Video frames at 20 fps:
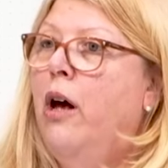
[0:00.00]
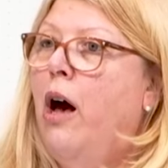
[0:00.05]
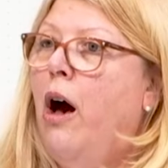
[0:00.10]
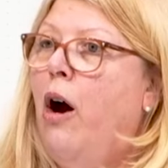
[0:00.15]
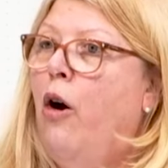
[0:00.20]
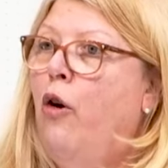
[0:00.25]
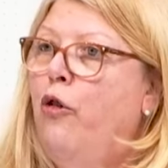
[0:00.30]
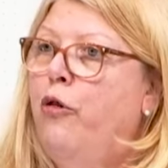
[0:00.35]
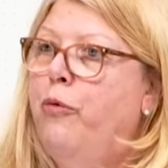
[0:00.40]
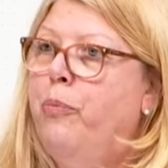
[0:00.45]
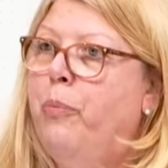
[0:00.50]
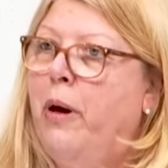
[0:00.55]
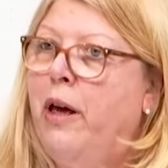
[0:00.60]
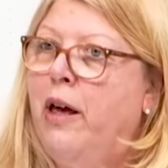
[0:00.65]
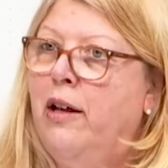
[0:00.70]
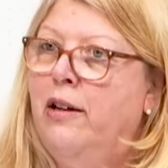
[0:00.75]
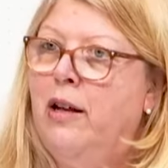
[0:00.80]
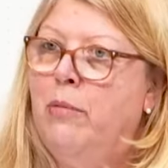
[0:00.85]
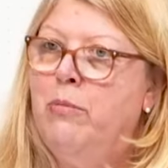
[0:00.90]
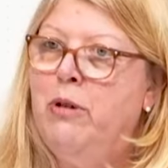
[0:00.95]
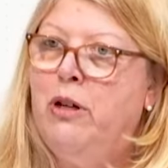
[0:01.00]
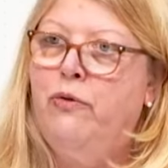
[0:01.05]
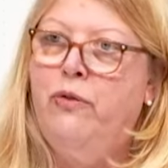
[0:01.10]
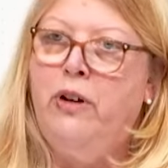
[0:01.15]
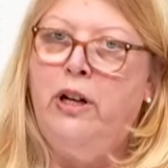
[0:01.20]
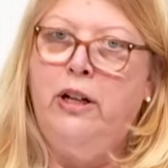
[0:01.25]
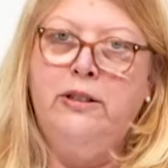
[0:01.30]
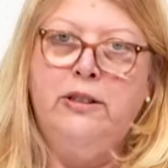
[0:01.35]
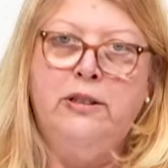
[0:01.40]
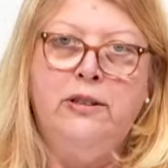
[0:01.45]
aufbringen, damit
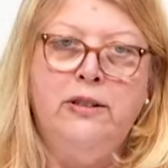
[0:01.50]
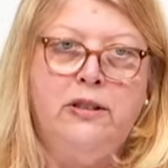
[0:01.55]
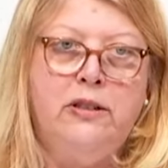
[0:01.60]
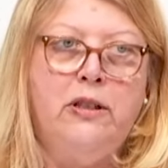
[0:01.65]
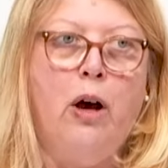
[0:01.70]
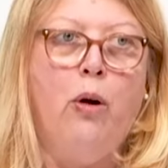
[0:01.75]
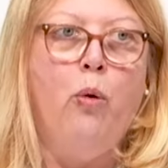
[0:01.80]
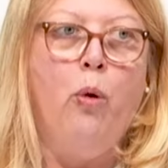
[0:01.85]
wenigstens der